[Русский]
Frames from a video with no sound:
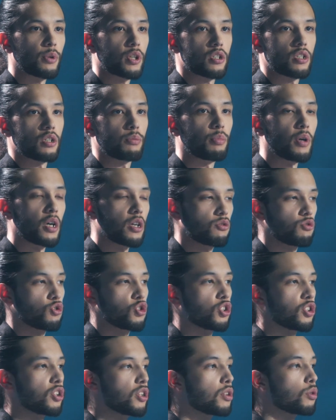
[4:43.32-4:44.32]
просыпаюсь в
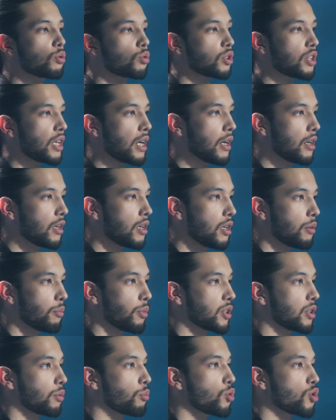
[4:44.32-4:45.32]
4 утра,
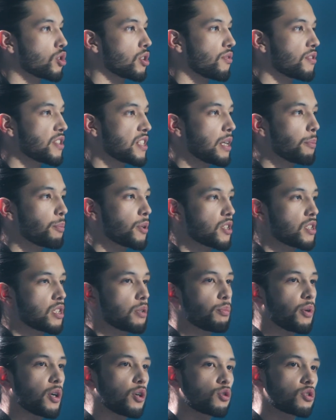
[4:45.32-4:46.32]
потому что все
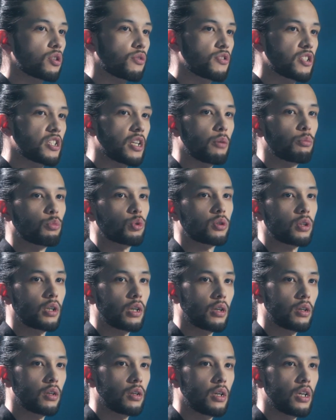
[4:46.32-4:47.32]
просыпаются в 7
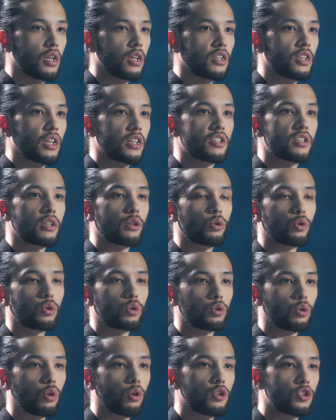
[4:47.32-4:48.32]
утра. Я делаю
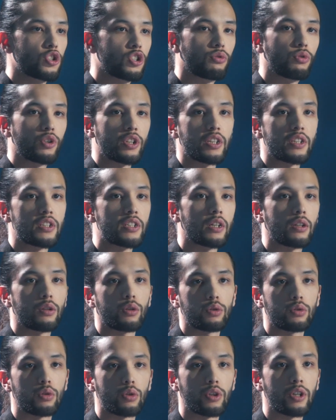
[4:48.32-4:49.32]
то, чего не
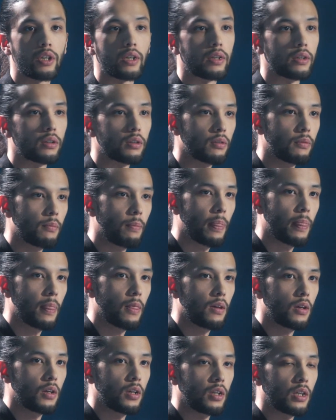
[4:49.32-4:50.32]
делают другие.
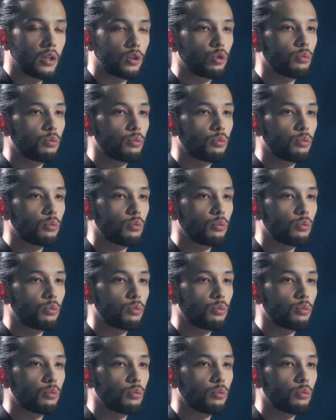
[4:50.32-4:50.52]
Я